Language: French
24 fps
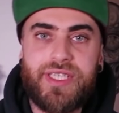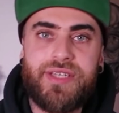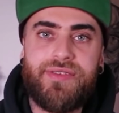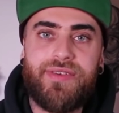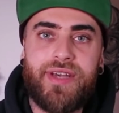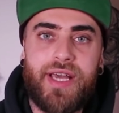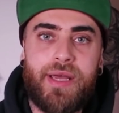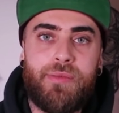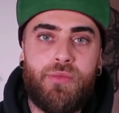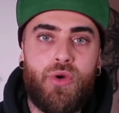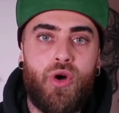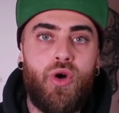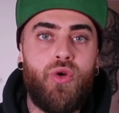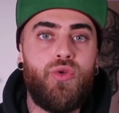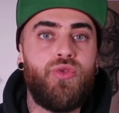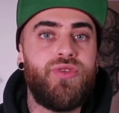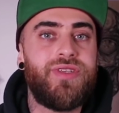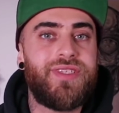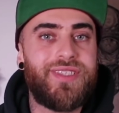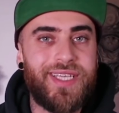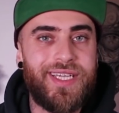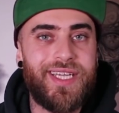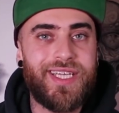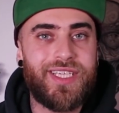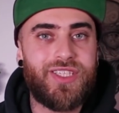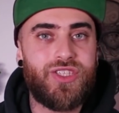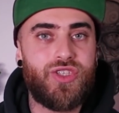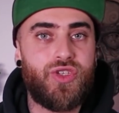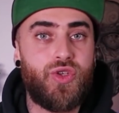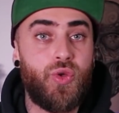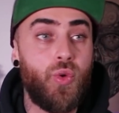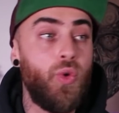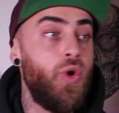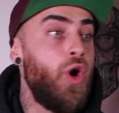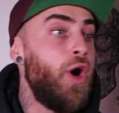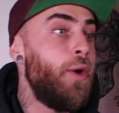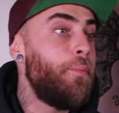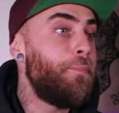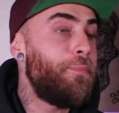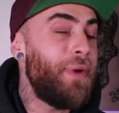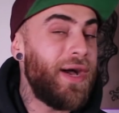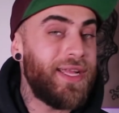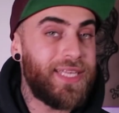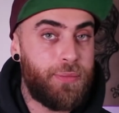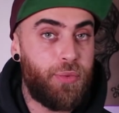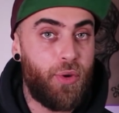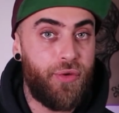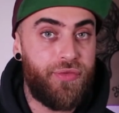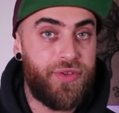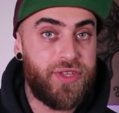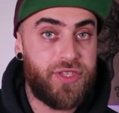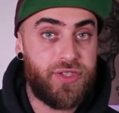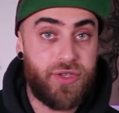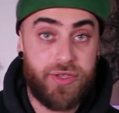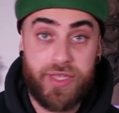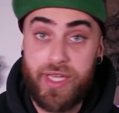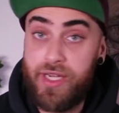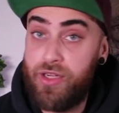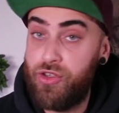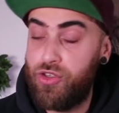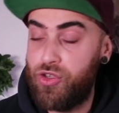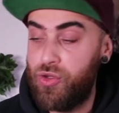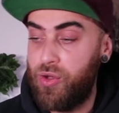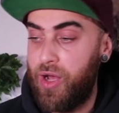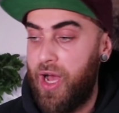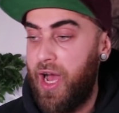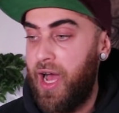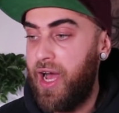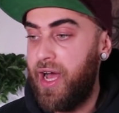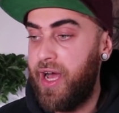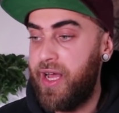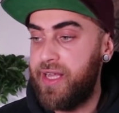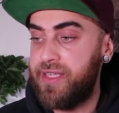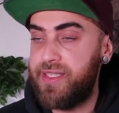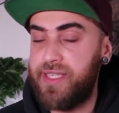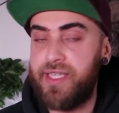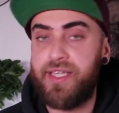c'est vraiment une sélection par des professionnels de A à